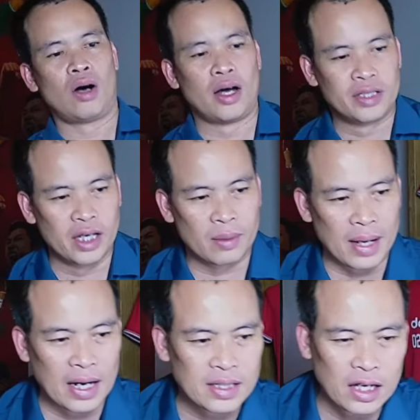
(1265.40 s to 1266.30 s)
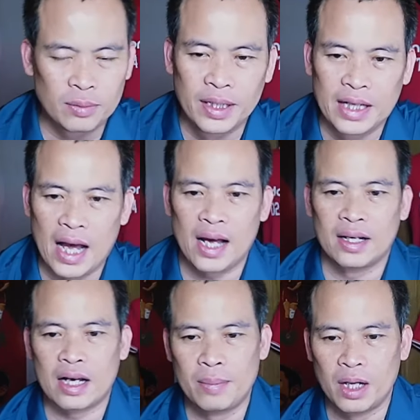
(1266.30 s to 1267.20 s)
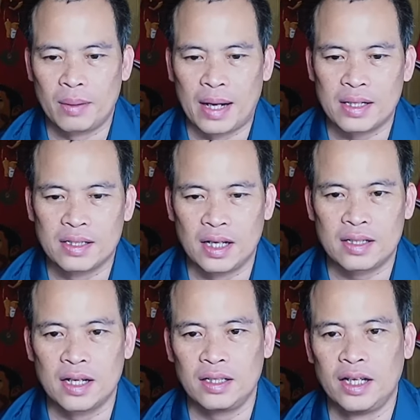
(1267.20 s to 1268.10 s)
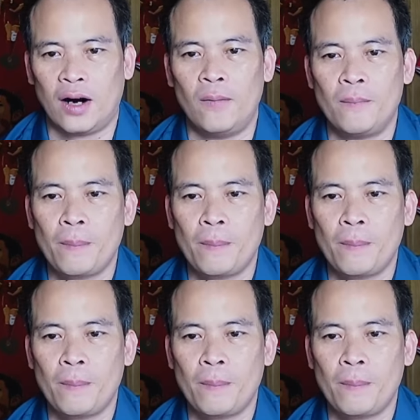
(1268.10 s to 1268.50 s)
hỏi gì các bạn đặt ra cho mình nhá cảm ơn các bạn rất rất nhiều